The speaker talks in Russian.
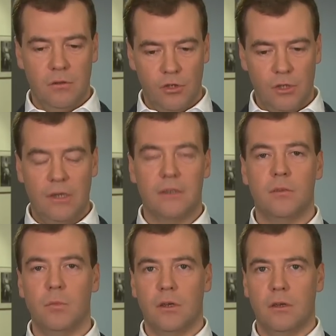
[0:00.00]
считают
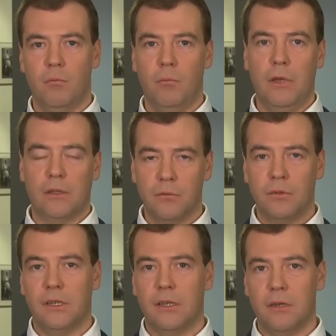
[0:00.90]
себя метром
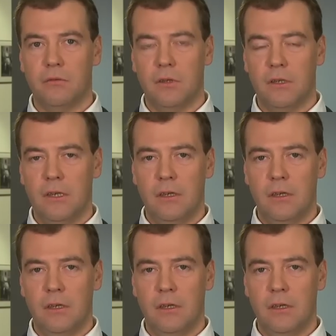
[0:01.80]
фотографии,